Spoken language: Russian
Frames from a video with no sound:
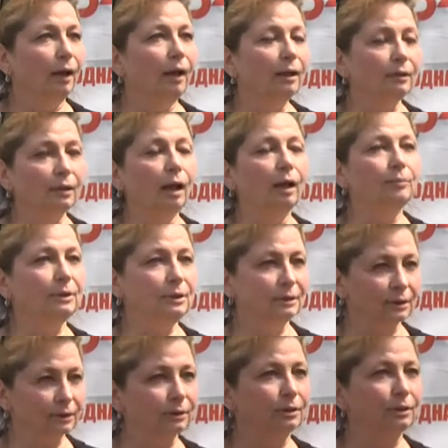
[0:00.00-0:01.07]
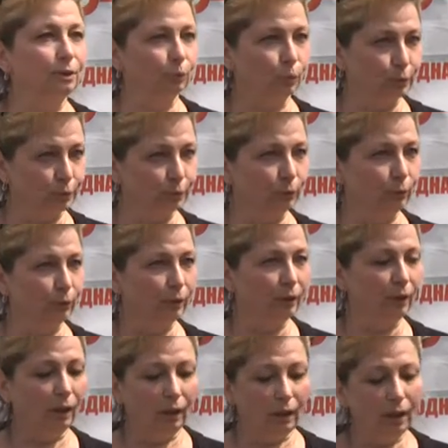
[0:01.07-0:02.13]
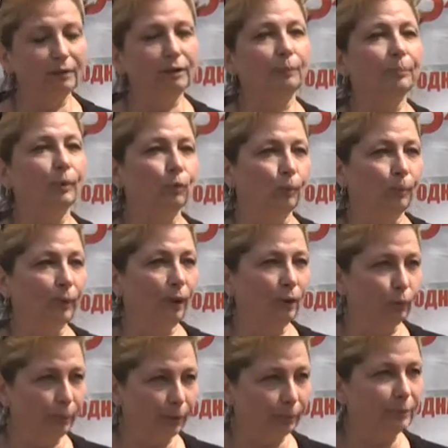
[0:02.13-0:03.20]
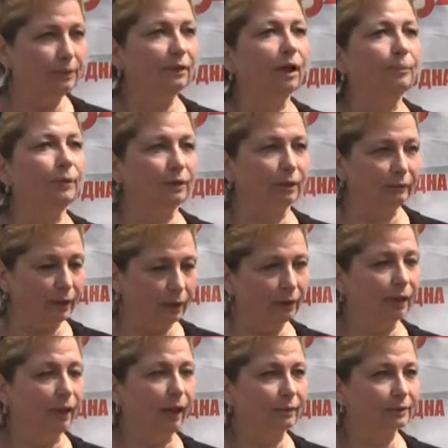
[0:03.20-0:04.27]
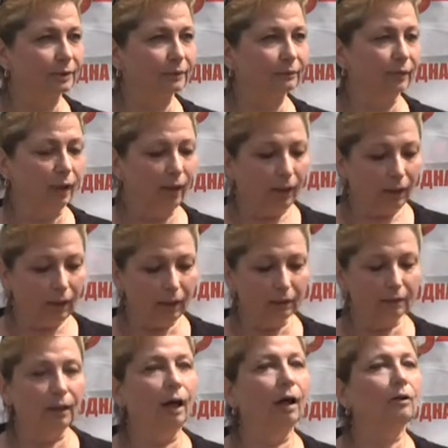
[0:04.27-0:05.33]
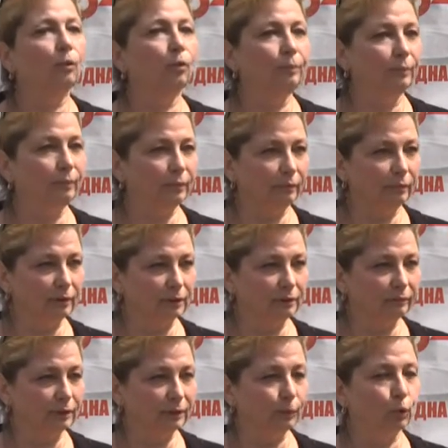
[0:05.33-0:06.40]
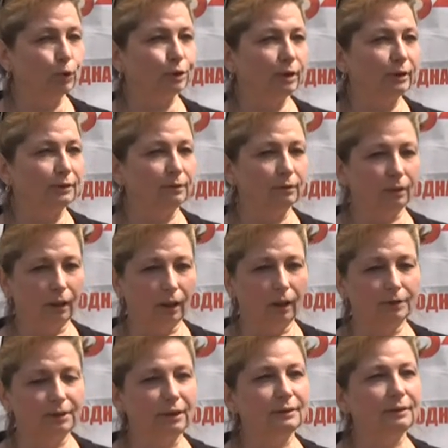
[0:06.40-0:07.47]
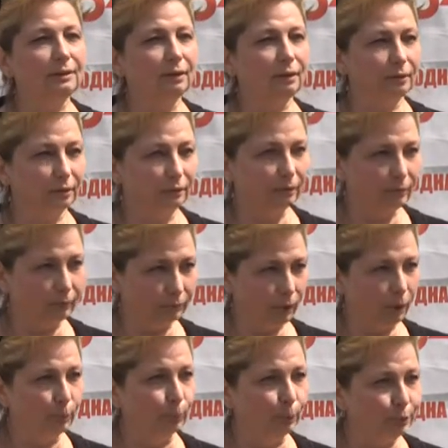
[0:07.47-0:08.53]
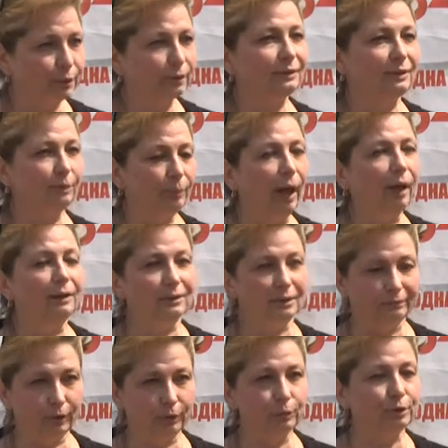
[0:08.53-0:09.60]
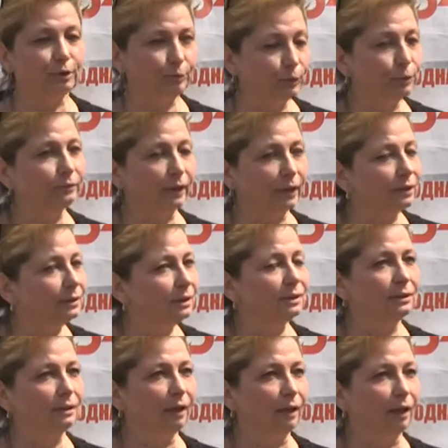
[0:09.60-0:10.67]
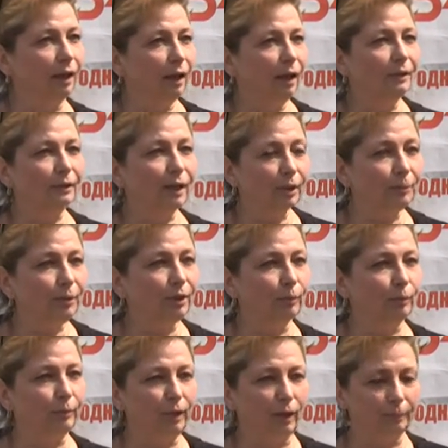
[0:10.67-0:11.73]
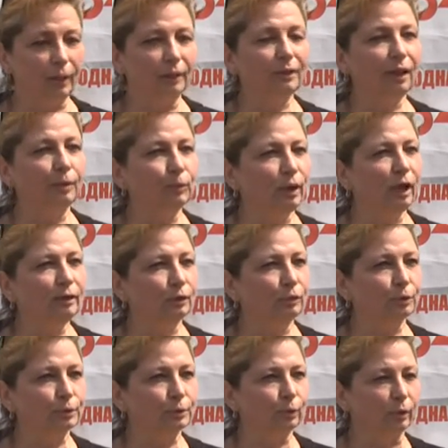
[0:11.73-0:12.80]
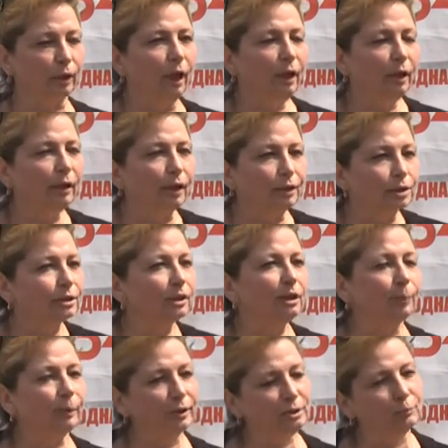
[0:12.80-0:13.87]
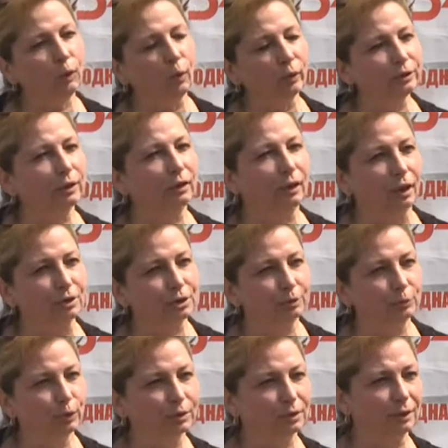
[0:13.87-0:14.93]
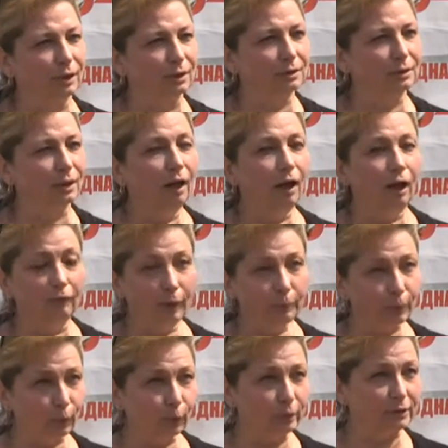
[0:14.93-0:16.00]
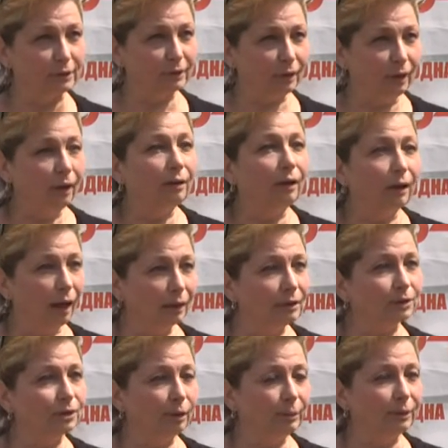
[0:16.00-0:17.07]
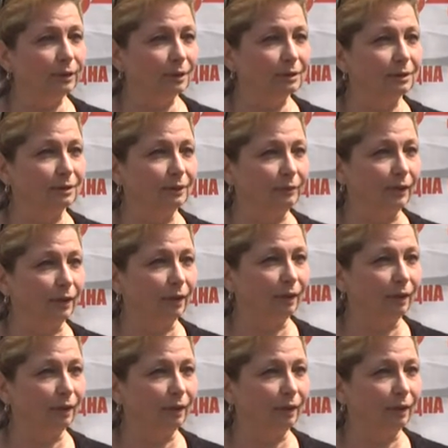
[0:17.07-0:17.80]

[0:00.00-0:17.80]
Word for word: это медицинские услуги, это покупка любых медикаментов и лекарств, это возможность одеть и э, обуть себя и свою семью, своих детей. Это как минимум и оплата коммунальных услуг. И, конечно, необходим отдых каждому из нас. Вопрос, какая должна быть эта цифра?